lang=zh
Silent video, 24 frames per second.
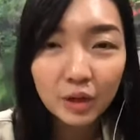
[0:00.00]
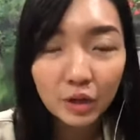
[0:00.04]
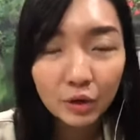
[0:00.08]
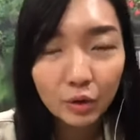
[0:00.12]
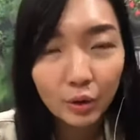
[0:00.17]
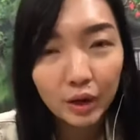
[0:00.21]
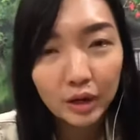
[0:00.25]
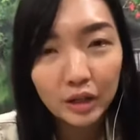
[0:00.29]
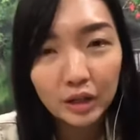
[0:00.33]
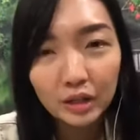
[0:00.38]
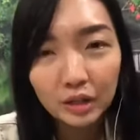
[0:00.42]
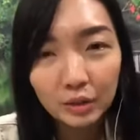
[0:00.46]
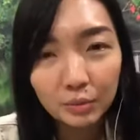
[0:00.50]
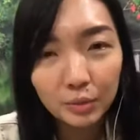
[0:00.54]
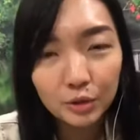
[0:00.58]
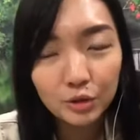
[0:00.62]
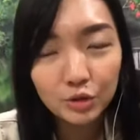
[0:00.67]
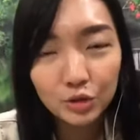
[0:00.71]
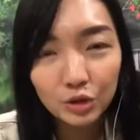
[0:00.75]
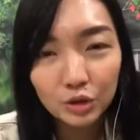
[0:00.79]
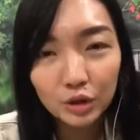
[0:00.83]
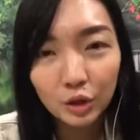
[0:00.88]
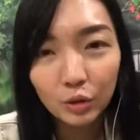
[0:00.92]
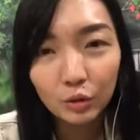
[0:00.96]
欢迎你们
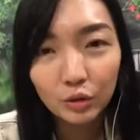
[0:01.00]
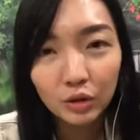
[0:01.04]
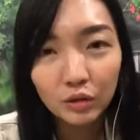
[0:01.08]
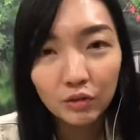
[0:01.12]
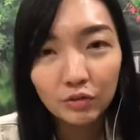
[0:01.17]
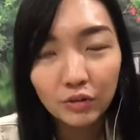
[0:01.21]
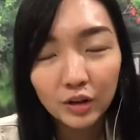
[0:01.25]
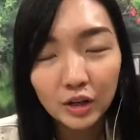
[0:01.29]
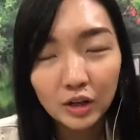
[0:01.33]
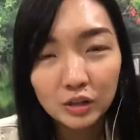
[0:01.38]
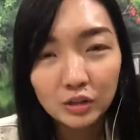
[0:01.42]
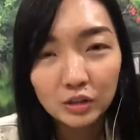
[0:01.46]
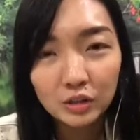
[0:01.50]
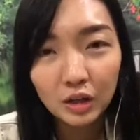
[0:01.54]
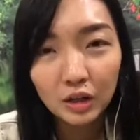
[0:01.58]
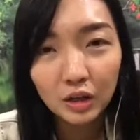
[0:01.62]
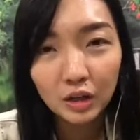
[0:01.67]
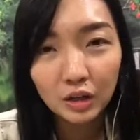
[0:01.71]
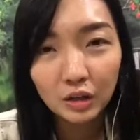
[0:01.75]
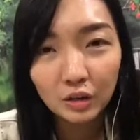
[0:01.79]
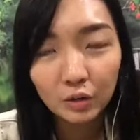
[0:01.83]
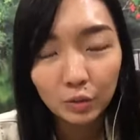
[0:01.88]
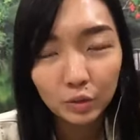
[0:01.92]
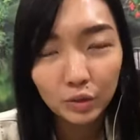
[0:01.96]
去到我的 face
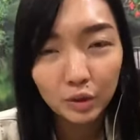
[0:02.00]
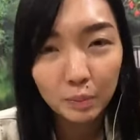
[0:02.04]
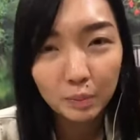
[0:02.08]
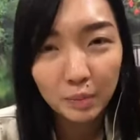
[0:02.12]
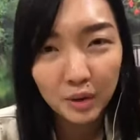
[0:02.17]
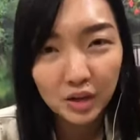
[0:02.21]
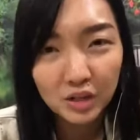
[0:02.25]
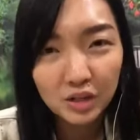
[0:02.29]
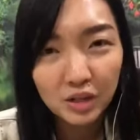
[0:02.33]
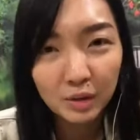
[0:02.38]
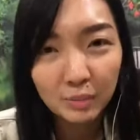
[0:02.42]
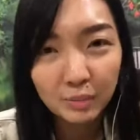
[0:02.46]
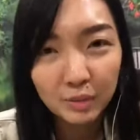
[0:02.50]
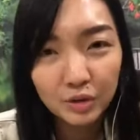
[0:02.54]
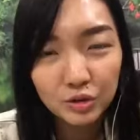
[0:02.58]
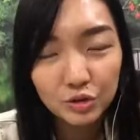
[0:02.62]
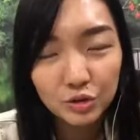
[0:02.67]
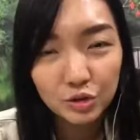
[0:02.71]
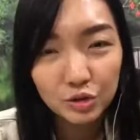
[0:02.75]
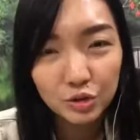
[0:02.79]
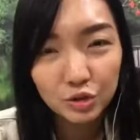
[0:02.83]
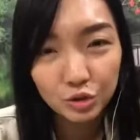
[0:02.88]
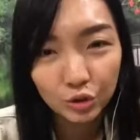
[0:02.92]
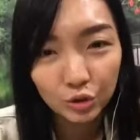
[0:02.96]
呃我的 page 那边
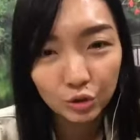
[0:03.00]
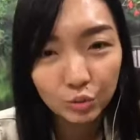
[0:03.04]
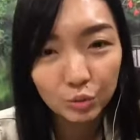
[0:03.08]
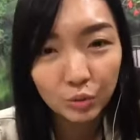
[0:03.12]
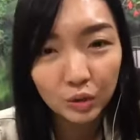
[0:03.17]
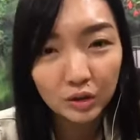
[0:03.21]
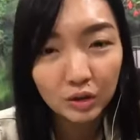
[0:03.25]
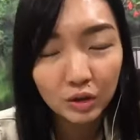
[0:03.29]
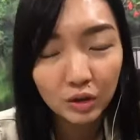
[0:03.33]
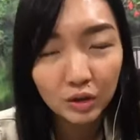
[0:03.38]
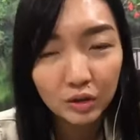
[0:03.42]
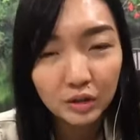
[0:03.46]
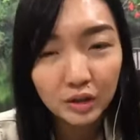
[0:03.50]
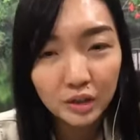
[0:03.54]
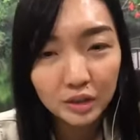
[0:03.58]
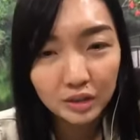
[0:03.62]
去询问哈，